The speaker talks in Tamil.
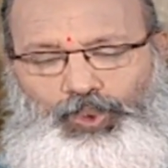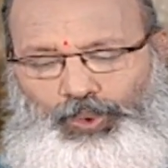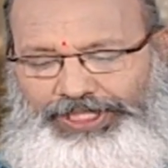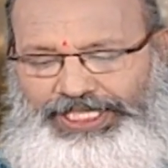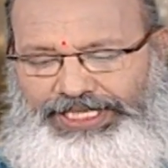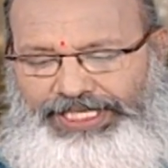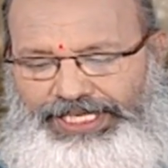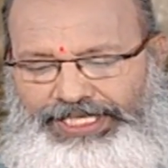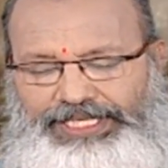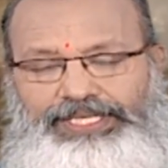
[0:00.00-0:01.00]
உதித்த
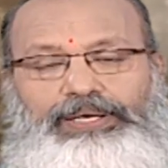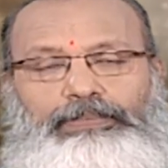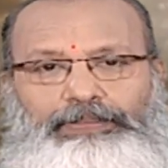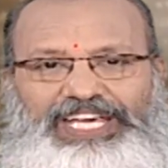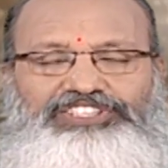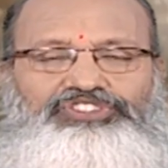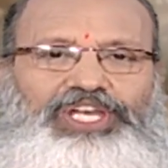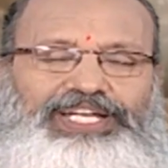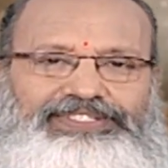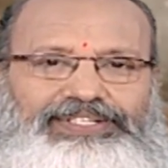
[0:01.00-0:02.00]

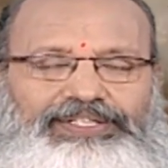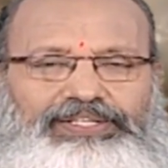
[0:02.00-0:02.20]
மரிச்சியாசன்